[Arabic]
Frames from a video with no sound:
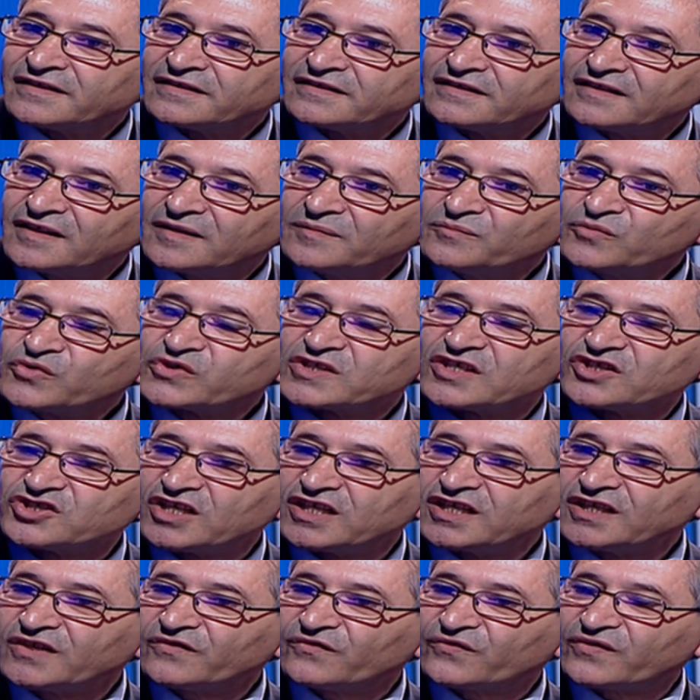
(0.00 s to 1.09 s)

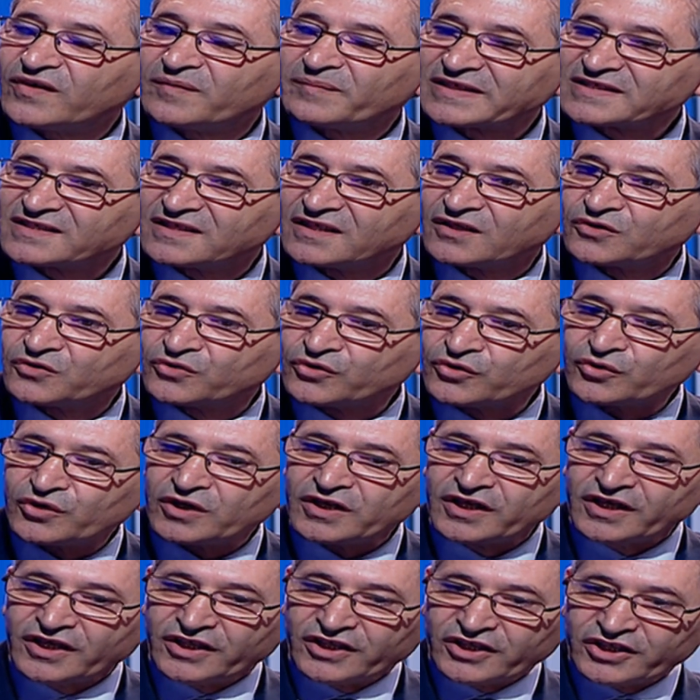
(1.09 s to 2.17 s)
المسجلين في الماستر 2
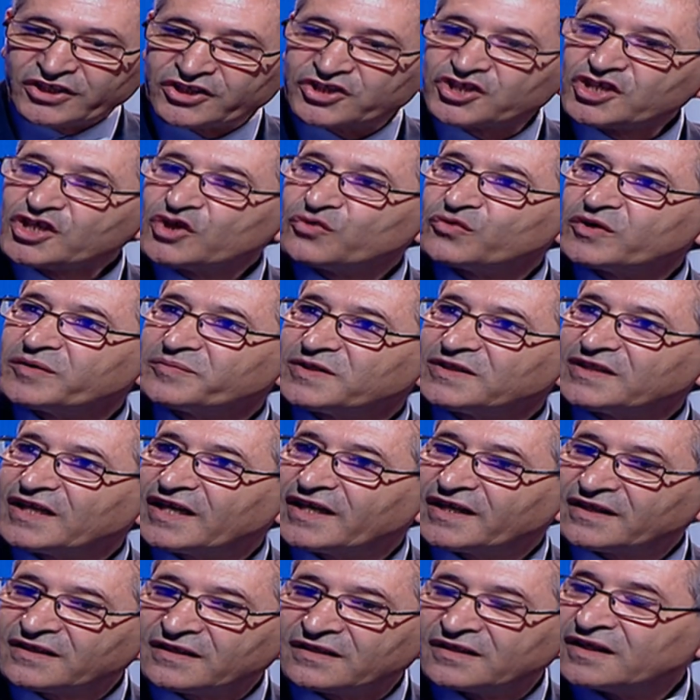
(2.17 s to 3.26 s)
يجيو
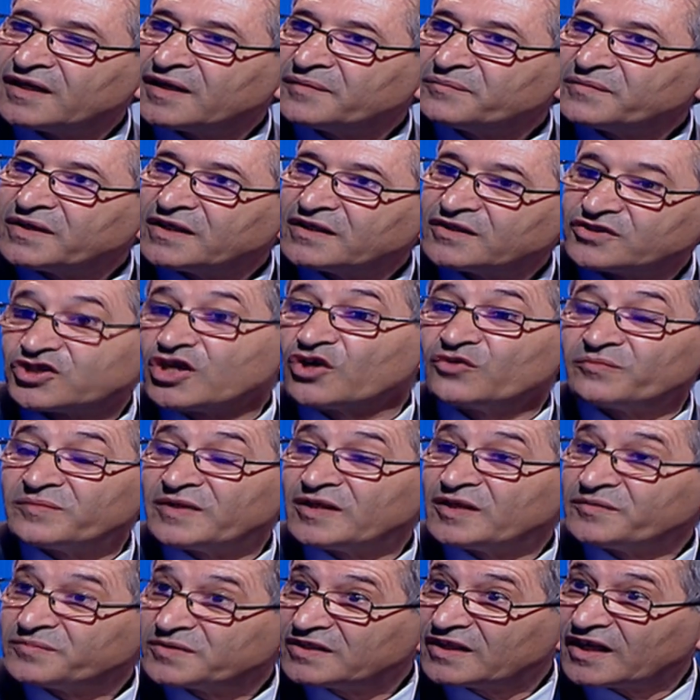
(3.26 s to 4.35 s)
ابتداء جاو
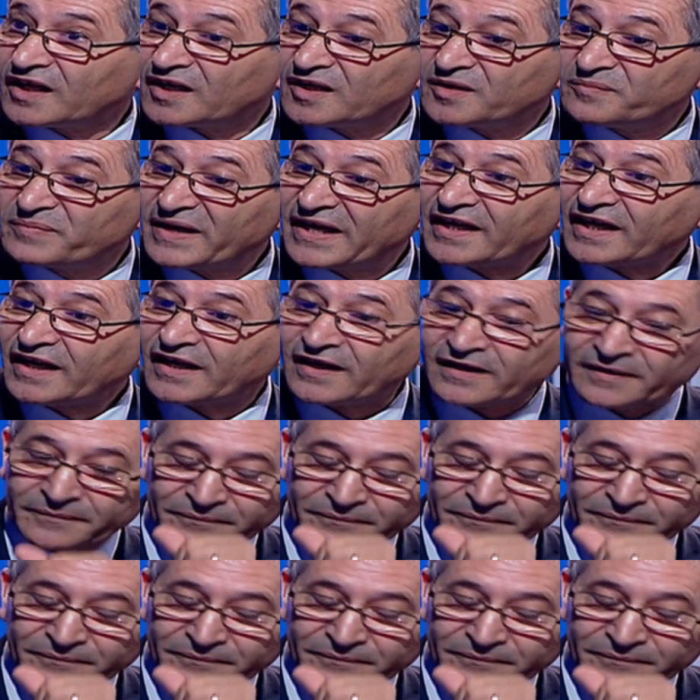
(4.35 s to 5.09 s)
من ابتداء البارحة